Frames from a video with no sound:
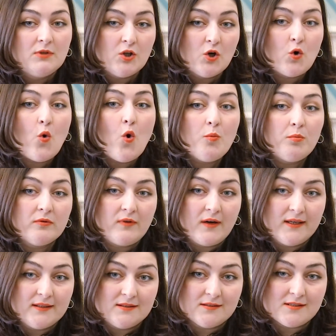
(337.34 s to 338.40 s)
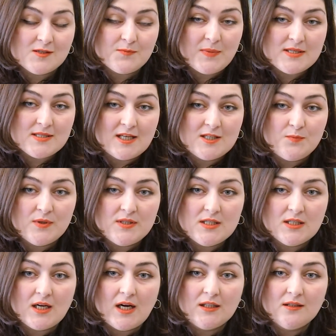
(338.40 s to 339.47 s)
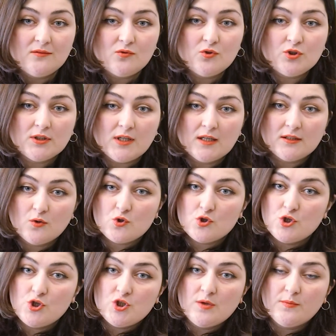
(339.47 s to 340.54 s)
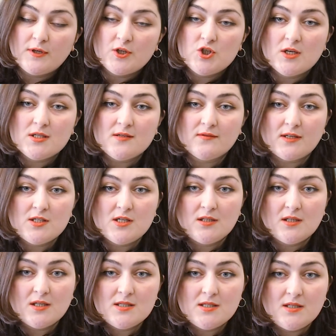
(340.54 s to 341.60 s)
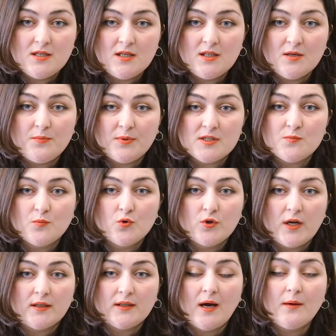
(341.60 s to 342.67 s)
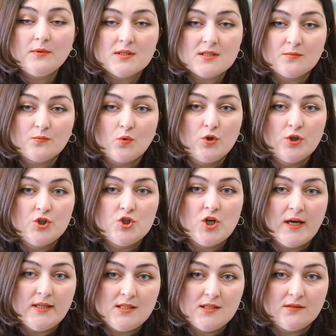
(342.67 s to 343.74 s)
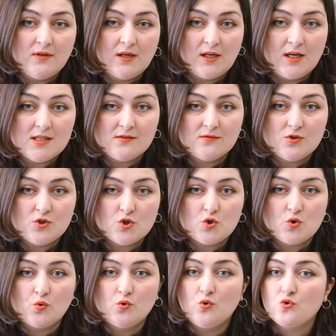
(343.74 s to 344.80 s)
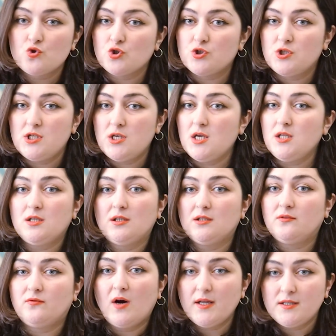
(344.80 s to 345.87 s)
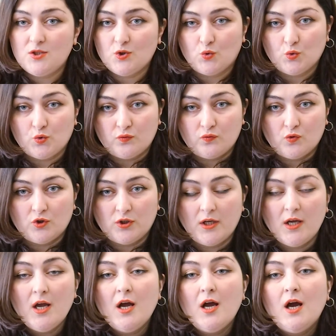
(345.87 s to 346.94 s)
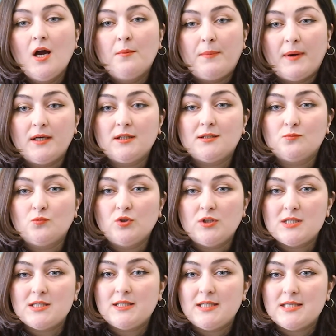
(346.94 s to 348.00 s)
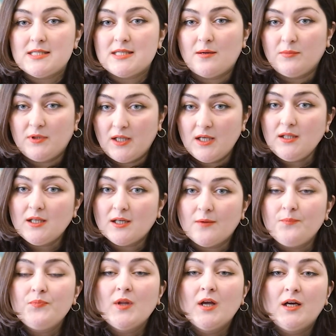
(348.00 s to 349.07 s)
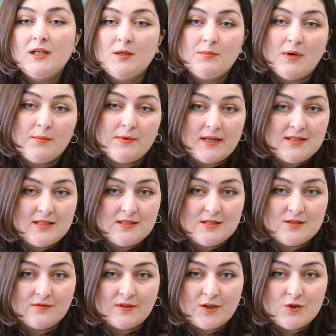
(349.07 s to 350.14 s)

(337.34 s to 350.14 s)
легко бывает распознать подтекание воды. Когда женщина обращается в родильное отделение, при сборе анамнеза более тщательного оказывается, что у нее уже день или два текут воды. Поэтому, если есть сомнения, либо обратитесь к